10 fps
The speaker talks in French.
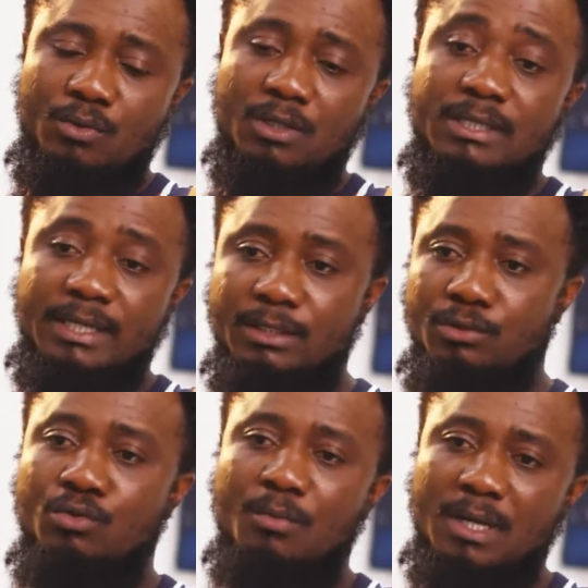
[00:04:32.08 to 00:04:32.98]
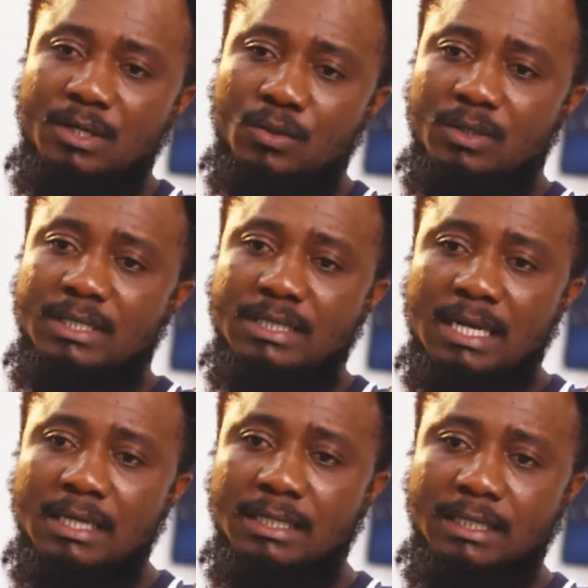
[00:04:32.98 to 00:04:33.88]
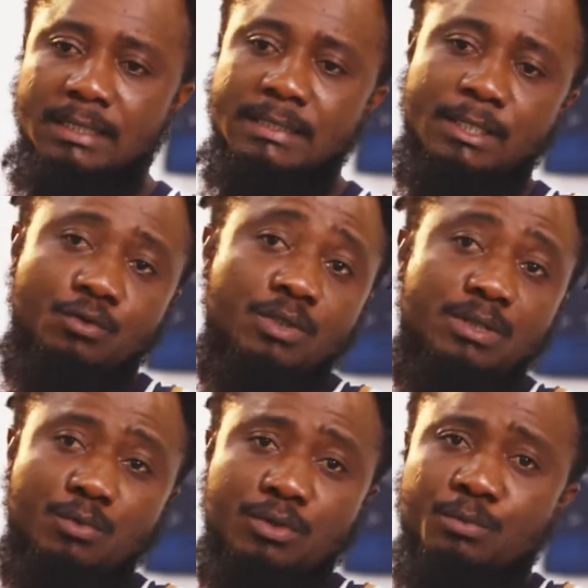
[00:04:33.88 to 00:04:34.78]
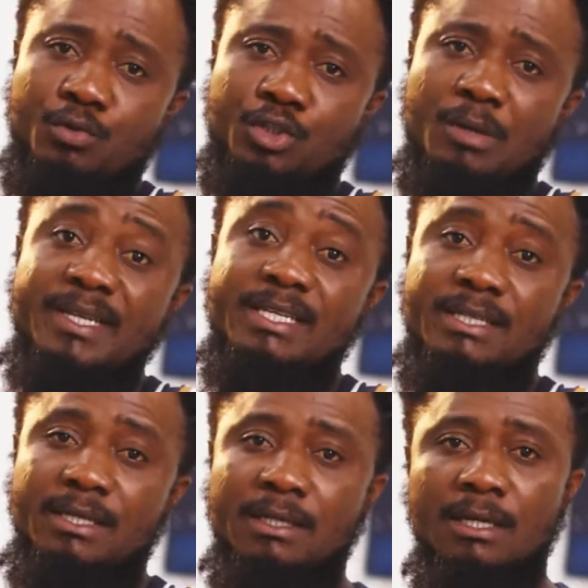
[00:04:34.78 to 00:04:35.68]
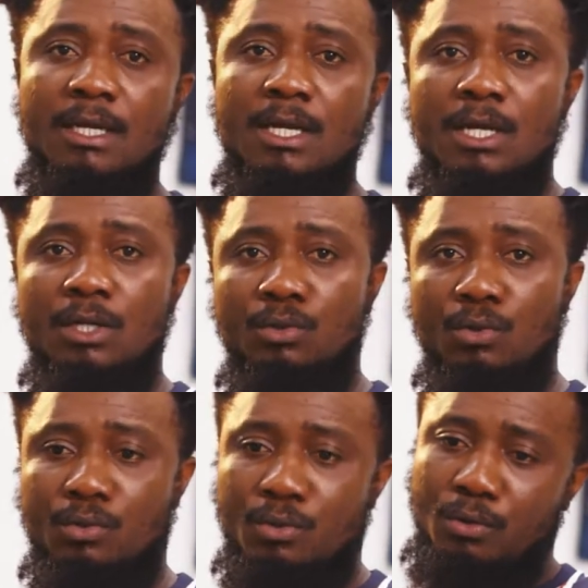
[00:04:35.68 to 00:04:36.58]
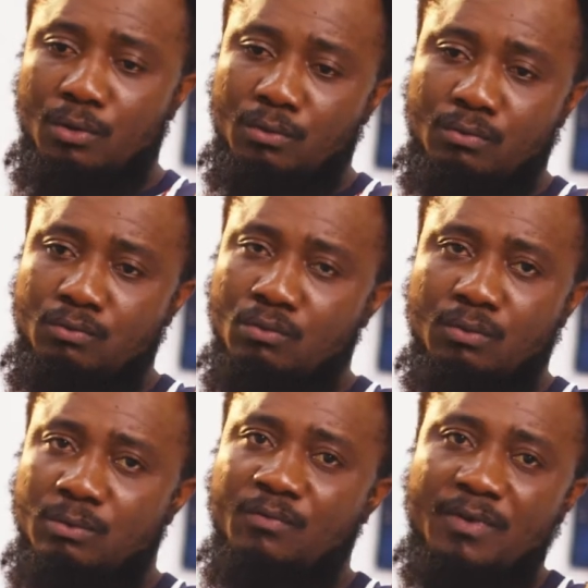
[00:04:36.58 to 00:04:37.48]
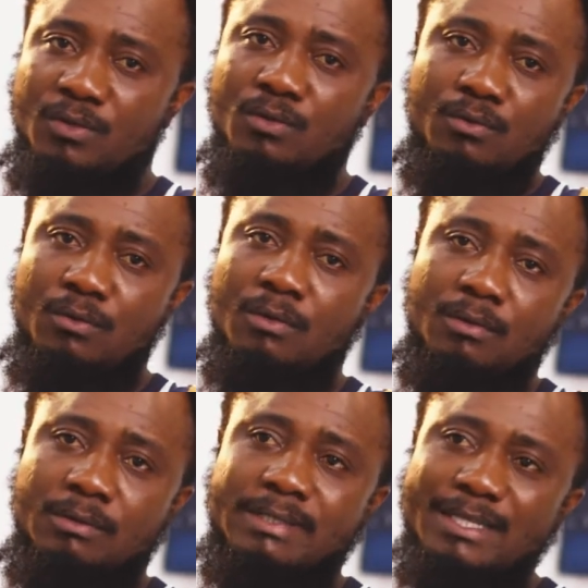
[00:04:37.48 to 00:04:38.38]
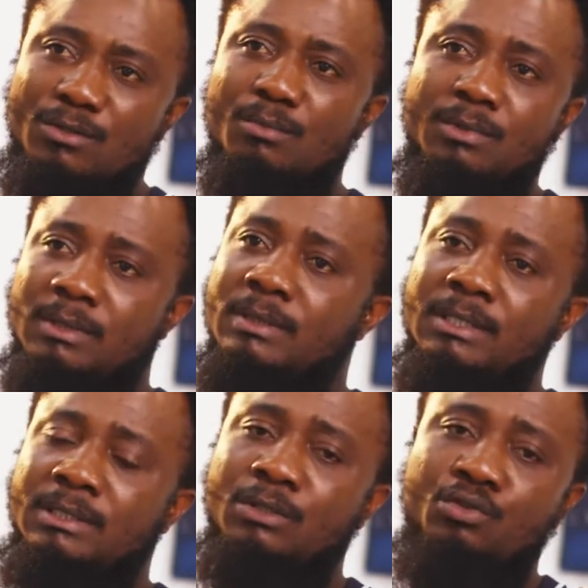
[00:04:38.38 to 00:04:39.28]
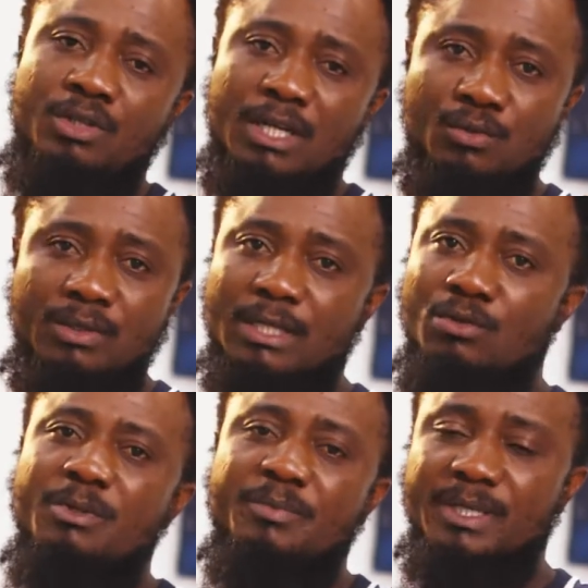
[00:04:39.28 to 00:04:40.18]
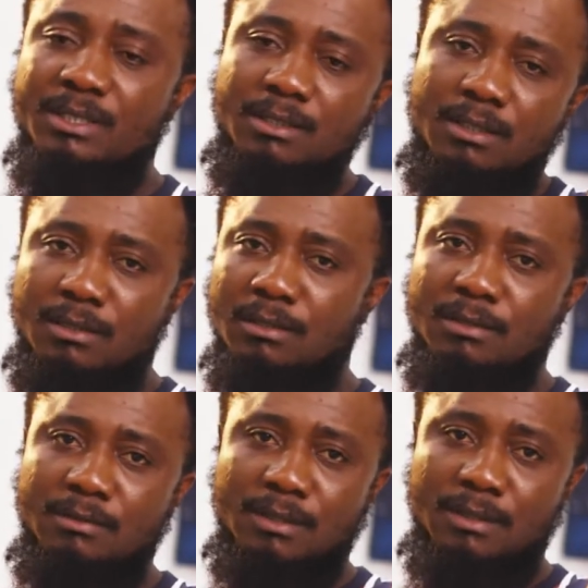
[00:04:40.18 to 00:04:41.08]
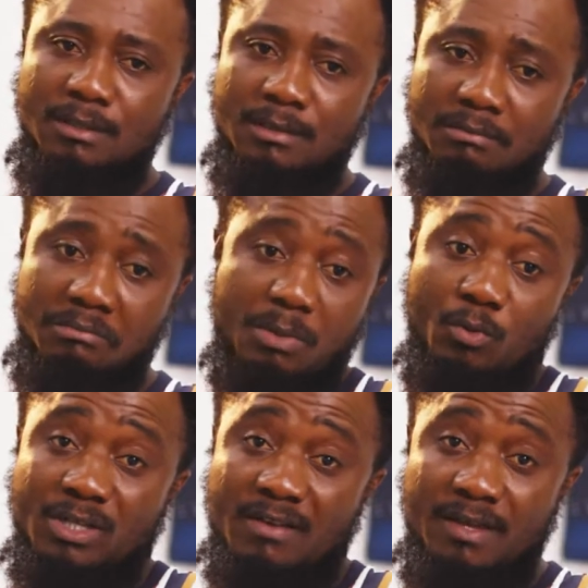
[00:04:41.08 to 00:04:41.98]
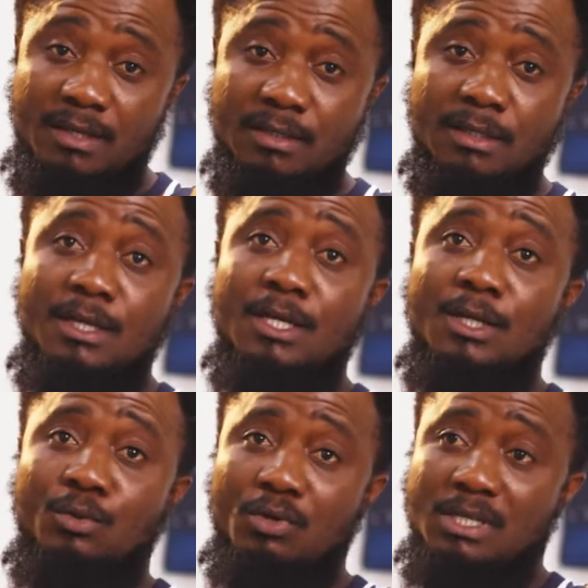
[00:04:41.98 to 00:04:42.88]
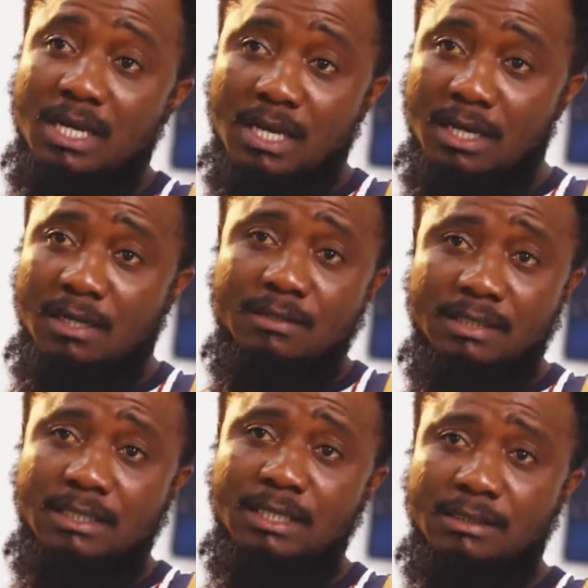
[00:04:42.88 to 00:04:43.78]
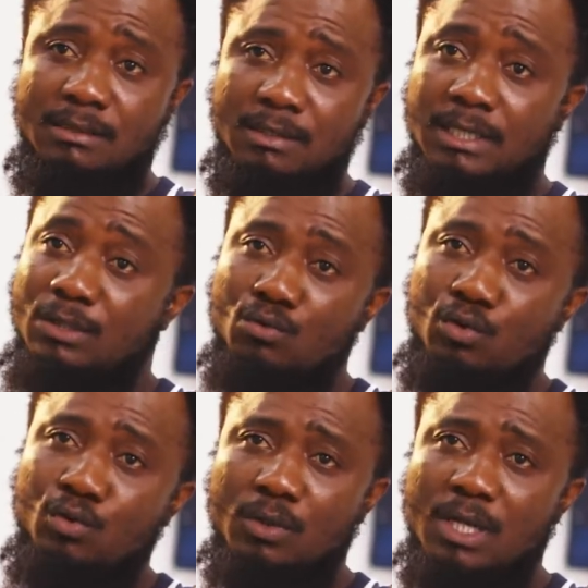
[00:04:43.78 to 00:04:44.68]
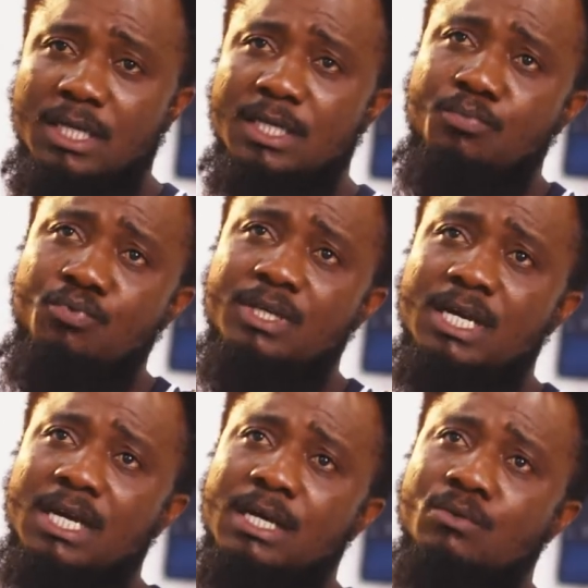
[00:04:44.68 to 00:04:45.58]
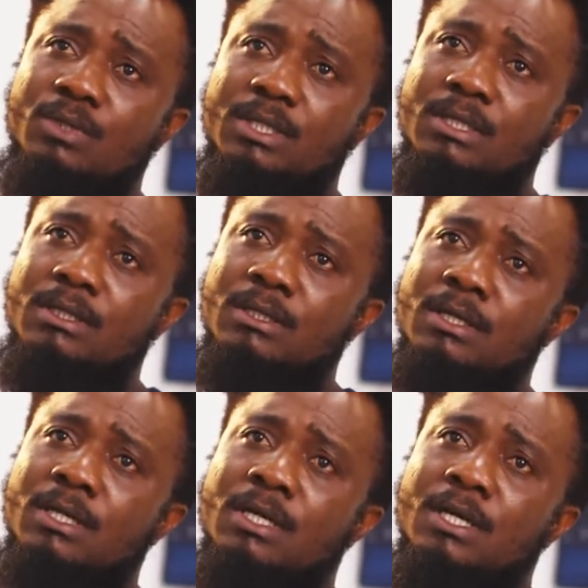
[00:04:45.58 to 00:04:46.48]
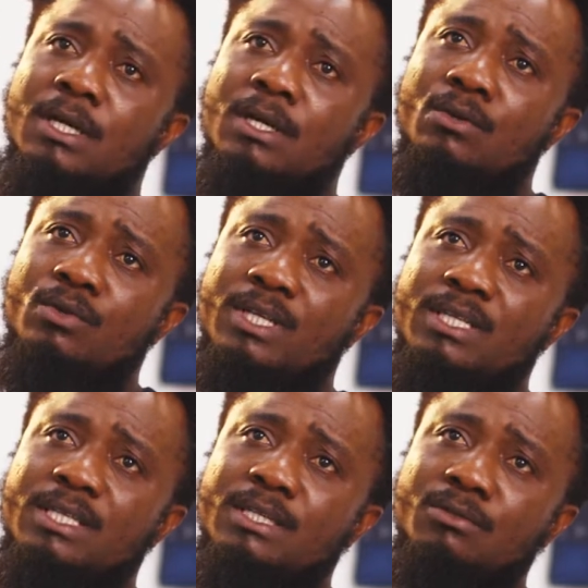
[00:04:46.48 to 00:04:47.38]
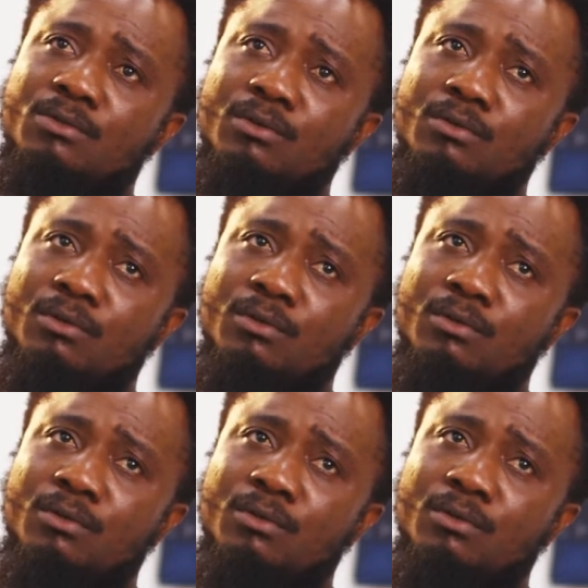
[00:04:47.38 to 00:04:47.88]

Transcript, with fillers: entrée justement à l'école des arts et c'est des choses qui ne m'ont jamais quitté. Donc euh, de toute façon, euh, ces, sujets-là sont très omniprésents dans mon travail. Donc il y a, cette, il ces notions-là. Et puis il y a aussi le désir de,